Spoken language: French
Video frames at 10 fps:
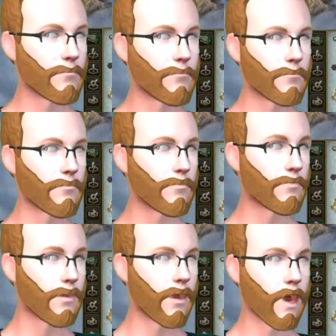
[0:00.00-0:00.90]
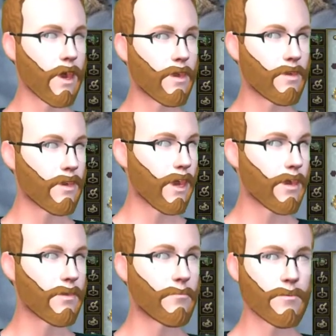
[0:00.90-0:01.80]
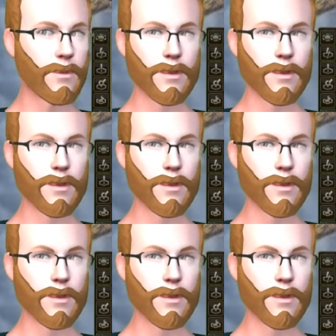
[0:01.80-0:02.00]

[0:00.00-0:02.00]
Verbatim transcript: D'accord Au total, pour avoir